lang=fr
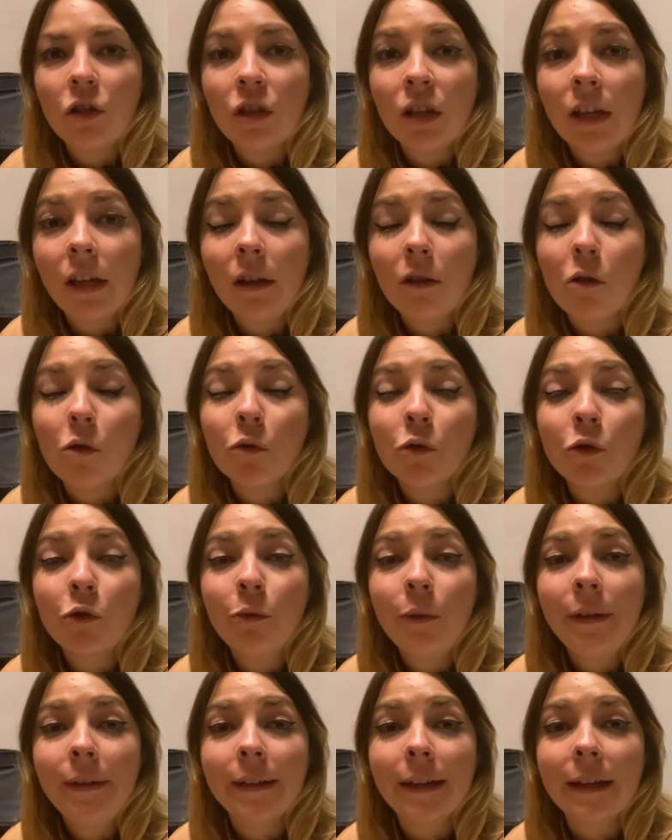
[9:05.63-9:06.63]
J'ai
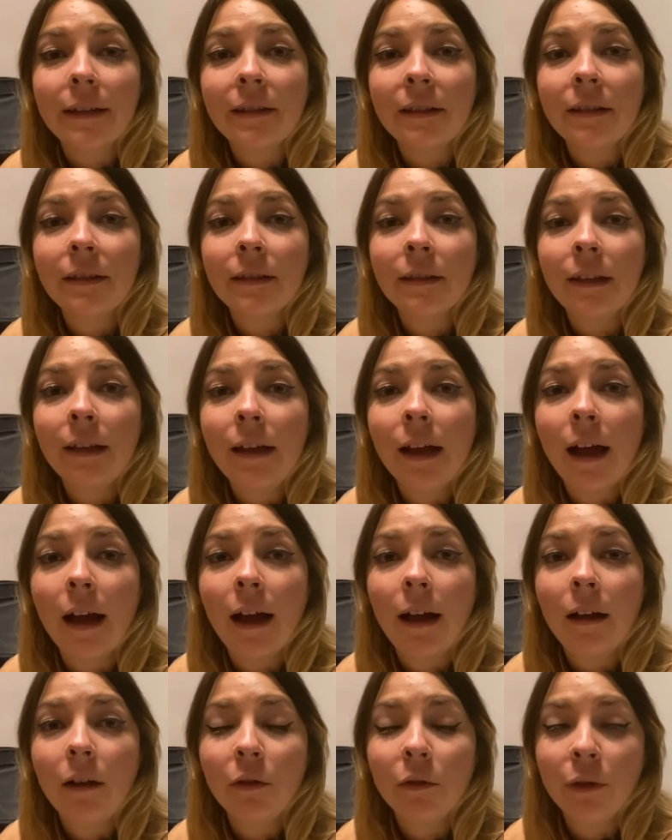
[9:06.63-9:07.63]
ensuite assisté
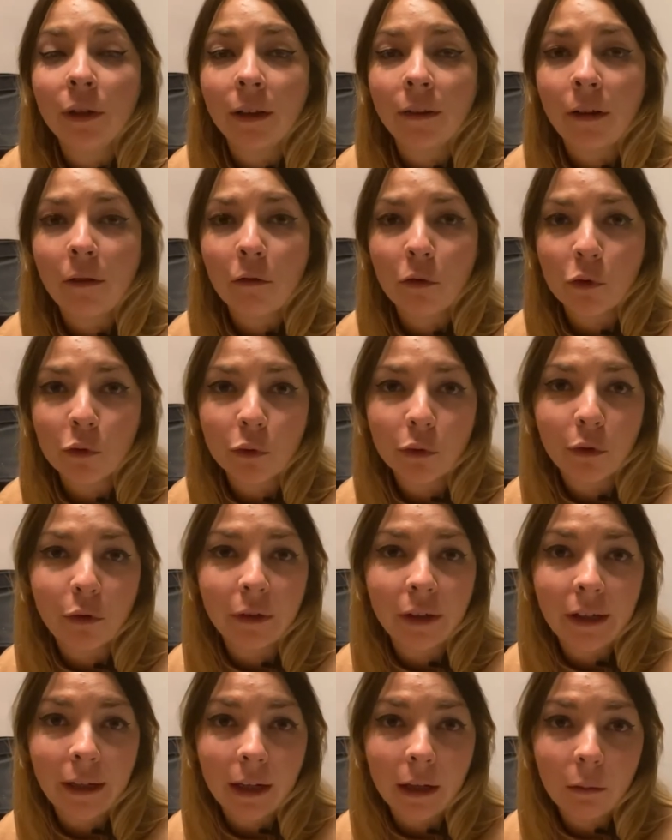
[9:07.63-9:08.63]
à une intervention de
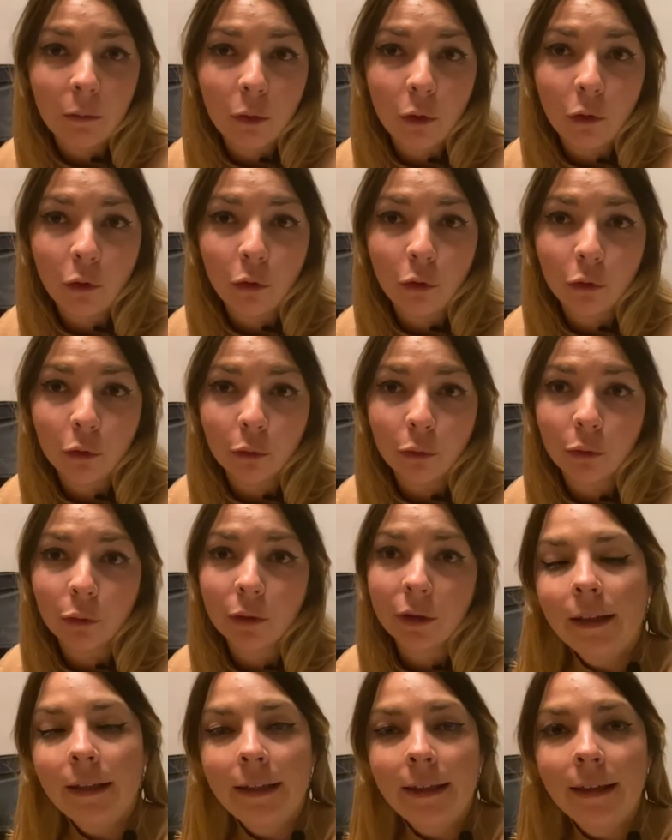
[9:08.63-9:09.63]
Frédéric Bonneton
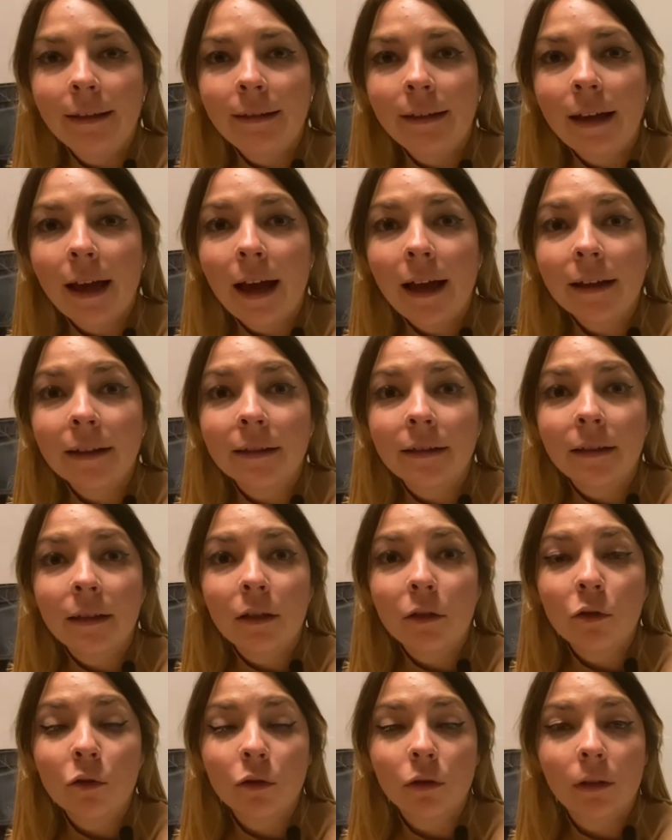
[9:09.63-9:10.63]
qui était
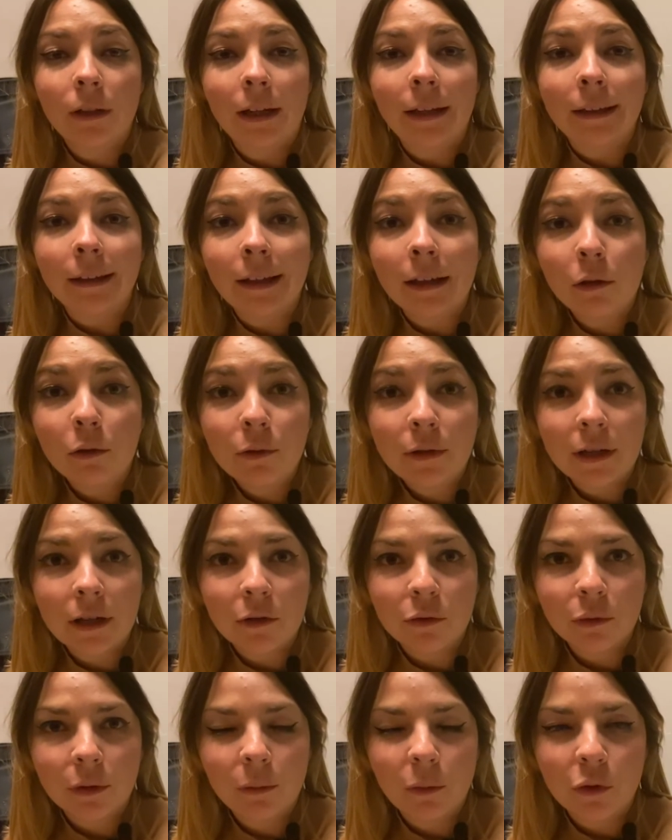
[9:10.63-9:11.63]
axée sur la
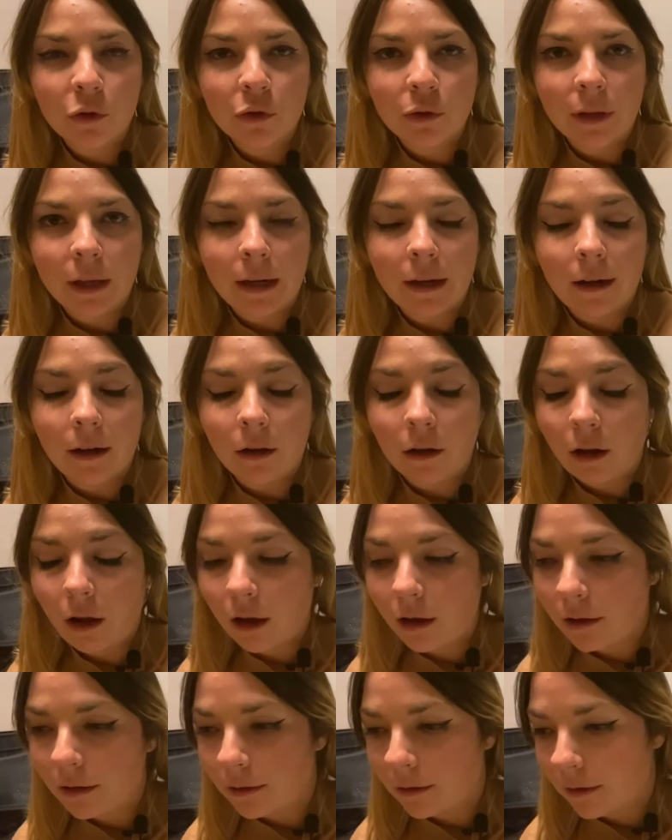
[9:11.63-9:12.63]
négociation émotionnelle.
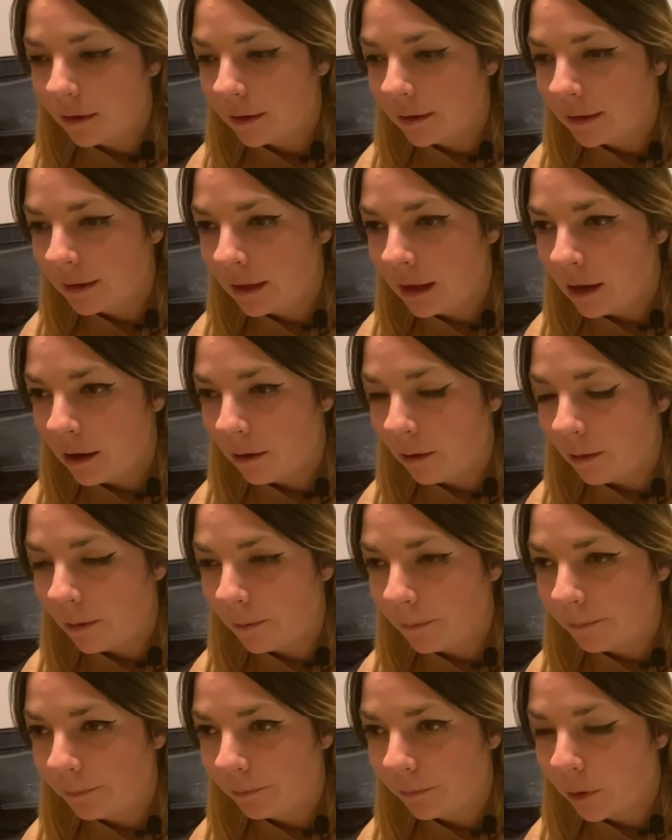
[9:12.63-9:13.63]
Alors, c'est
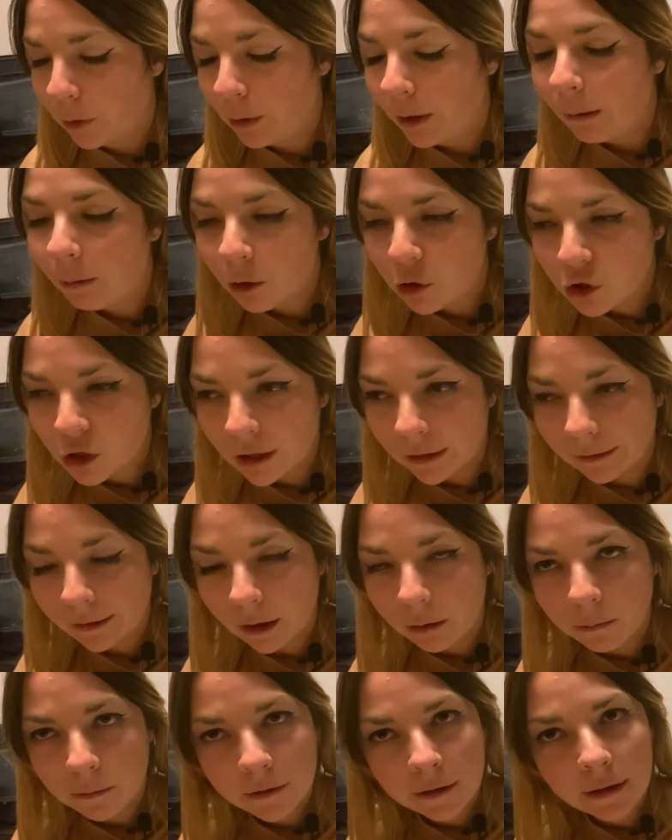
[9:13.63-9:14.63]
une approche qui est
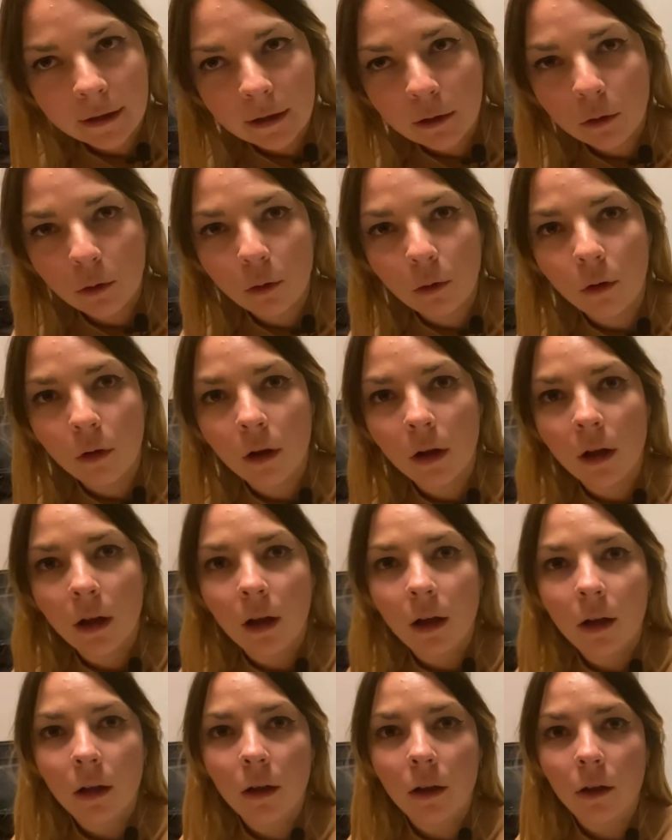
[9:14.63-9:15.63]
très psycho.
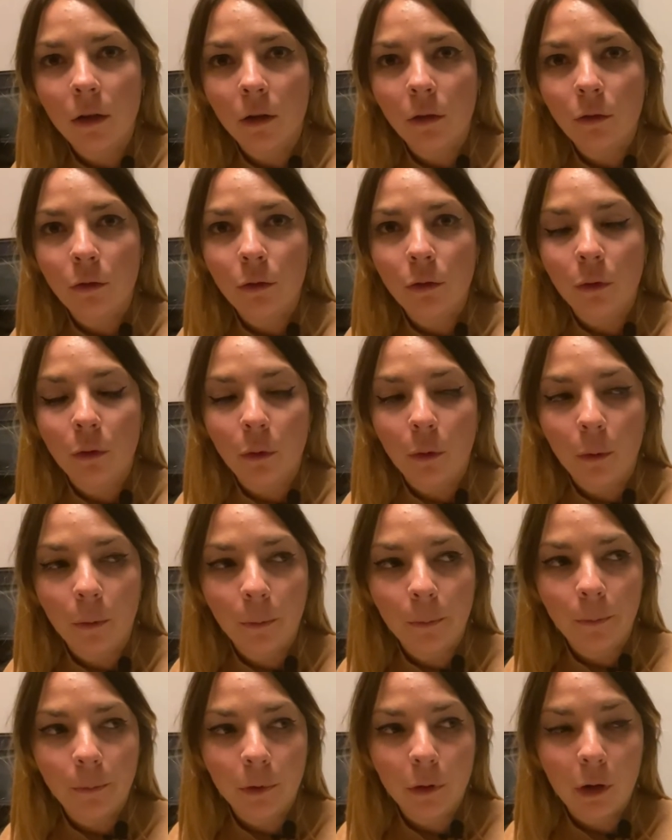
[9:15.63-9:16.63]
Euh,
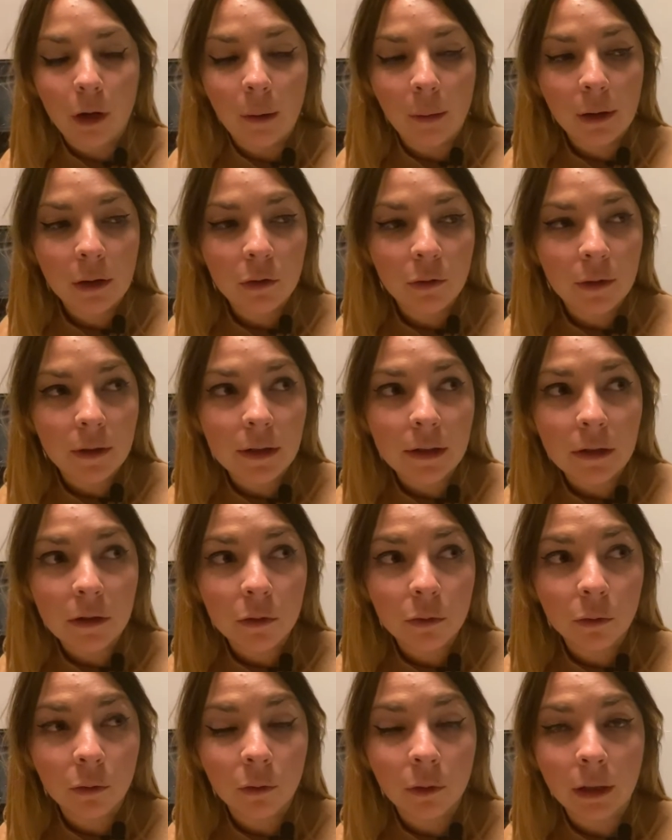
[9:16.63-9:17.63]
de, la prise de
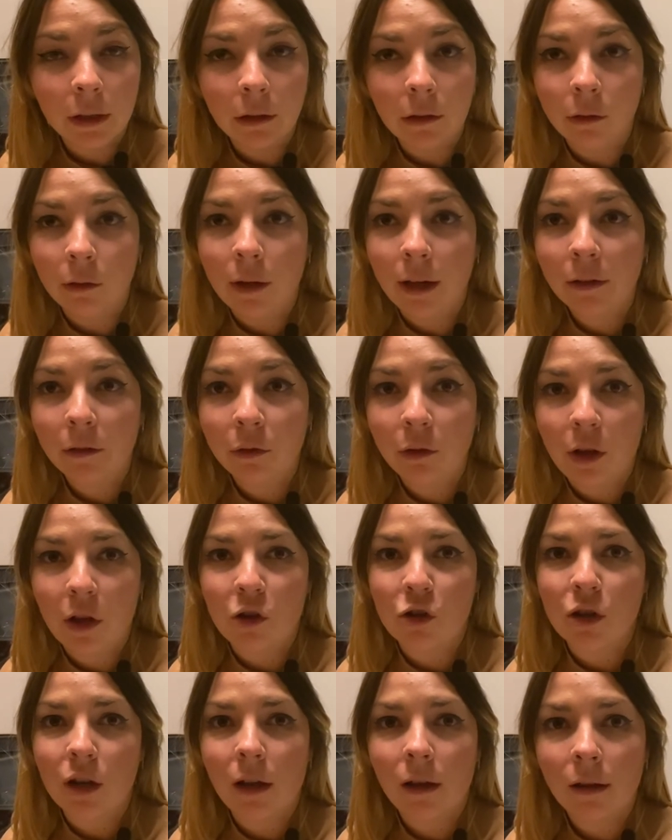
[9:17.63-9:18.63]
décision et de l'acte
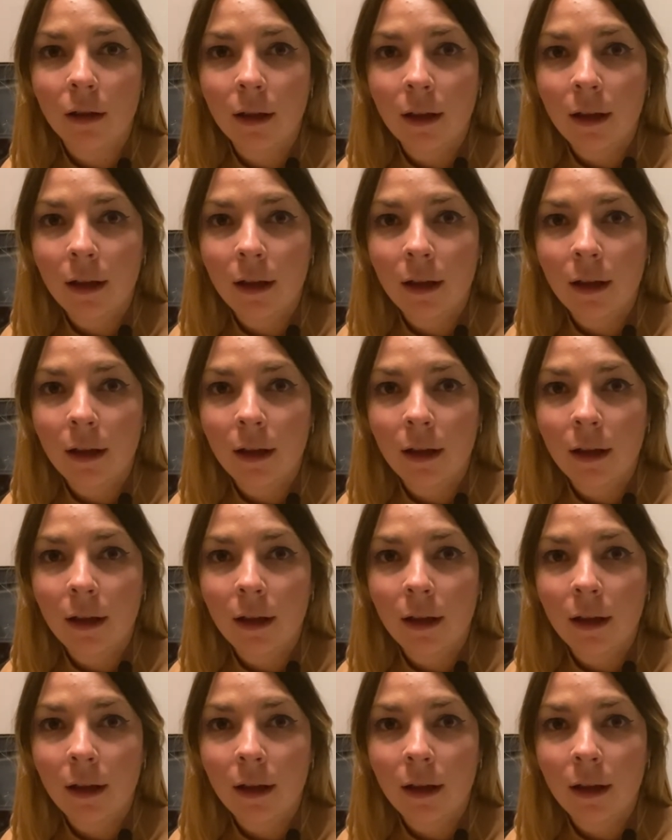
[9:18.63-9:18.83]
d'achat.